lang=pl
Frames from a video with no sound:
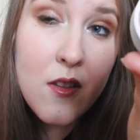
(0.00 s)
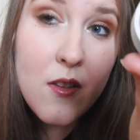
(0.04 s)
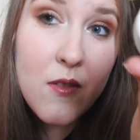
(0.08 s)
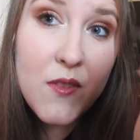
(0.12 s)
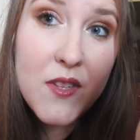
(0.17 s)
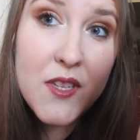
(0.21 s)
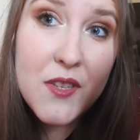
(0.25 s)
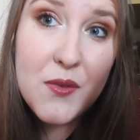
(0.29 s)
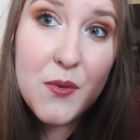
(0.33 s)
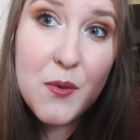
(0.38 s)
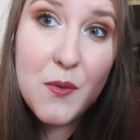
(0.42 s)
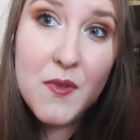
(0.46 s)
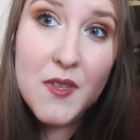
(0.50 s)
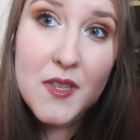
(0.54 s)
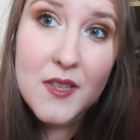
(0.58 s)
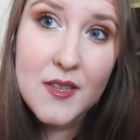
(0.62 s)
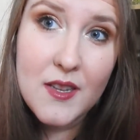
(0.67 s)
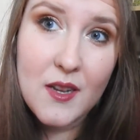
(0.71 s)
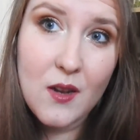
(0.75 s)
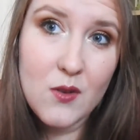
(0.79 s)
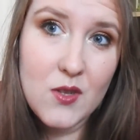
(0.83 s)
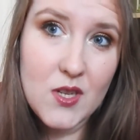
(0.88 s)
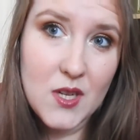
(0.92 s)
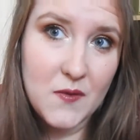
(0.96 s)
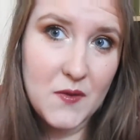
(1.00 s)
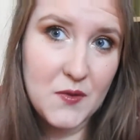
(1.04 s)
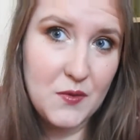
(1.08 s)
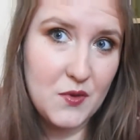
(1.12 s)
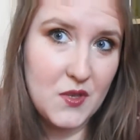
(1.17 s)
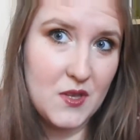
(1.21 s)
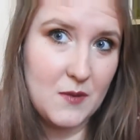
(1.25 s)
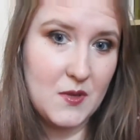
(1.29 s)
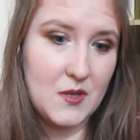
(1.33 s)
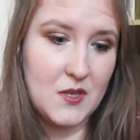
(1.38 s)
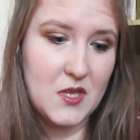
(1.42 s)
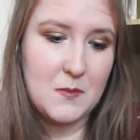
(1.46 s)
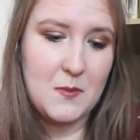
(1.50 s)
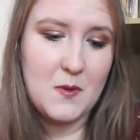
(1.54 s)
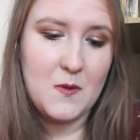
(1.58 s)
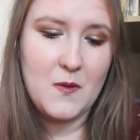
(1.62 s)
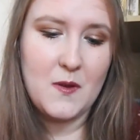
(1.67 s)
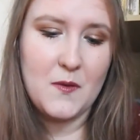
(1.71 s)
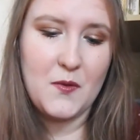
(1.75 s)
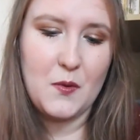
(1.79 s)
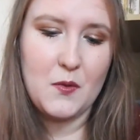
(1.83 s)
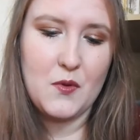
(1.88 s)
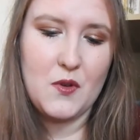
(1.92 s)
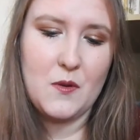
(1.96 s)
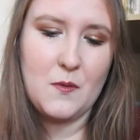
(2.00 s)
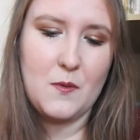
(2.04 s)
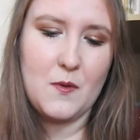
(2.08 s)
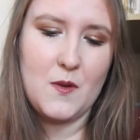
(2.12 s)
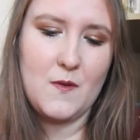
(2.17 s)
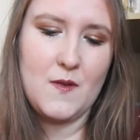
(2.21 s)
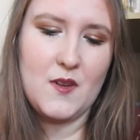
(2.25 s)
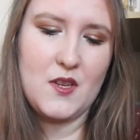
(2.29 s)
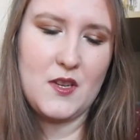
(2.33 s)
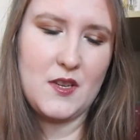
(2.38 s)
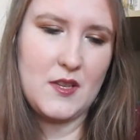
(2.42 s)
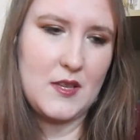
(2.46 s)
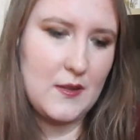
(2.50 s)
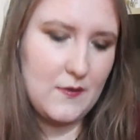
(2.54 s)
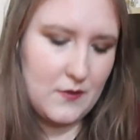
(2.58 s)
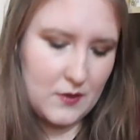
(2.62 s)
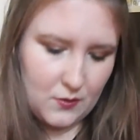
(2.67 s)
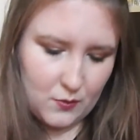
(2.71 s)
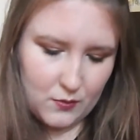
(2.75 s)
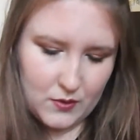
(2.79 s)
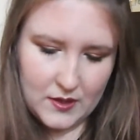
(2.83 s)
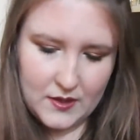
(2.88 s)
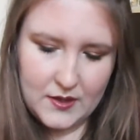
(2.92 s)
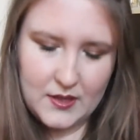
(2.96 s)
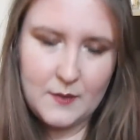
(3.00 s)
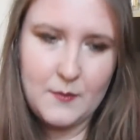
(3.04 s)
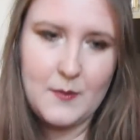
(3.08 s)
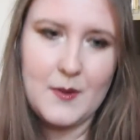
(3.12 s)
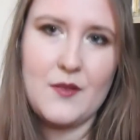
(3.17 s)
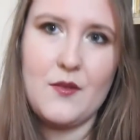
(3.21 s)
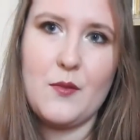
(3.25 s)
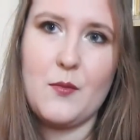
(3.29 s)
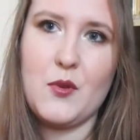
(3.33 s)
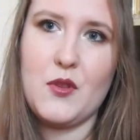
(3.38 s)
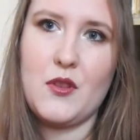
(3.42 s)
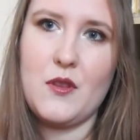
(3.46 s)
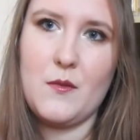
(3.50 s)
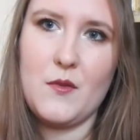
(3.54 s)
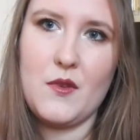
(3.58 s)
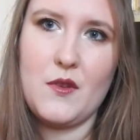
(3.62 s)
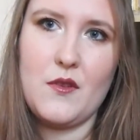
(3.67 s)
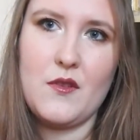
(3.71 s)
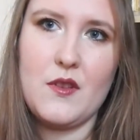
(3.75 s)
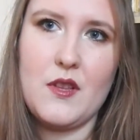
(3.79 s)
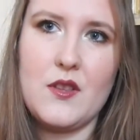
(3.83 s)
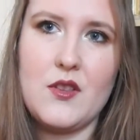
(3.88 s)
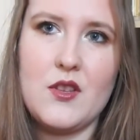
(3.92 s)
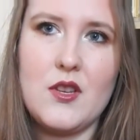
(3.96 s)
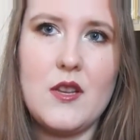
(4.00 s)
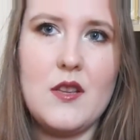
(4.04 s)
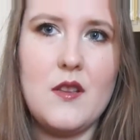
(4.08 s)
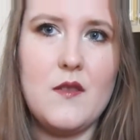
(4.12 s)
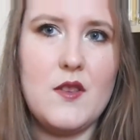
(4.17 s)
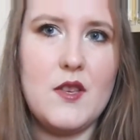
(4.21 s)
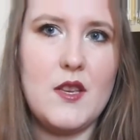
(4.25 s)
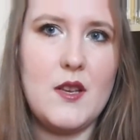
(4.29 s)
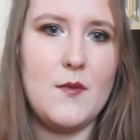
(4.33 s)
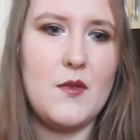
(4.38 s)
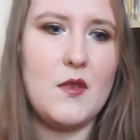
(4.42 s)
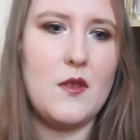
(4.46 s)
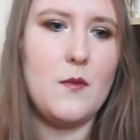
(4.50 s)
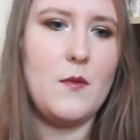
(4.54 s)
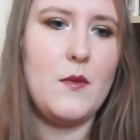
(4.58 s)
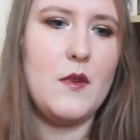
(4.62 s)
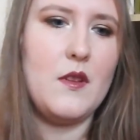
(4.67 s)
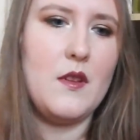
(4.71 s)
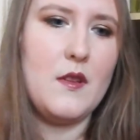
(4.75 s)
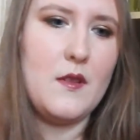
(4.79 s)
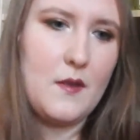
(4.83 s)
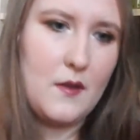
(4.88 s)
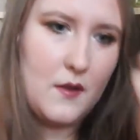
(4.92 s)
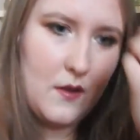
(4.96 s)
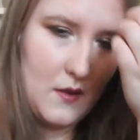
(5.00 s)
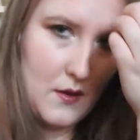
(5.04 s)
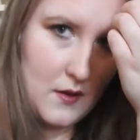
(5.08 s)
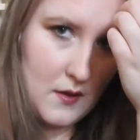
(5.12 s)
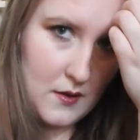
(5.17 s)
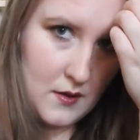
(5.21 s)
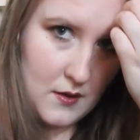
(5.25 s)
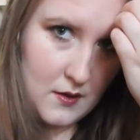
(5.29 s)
no widać głównie na oczach, więc już nie będę się bawiła w stłucze, ponieważ ich nawet tutaj tak bardzo potem nie rozetrza, nie wzięłam sobie nic...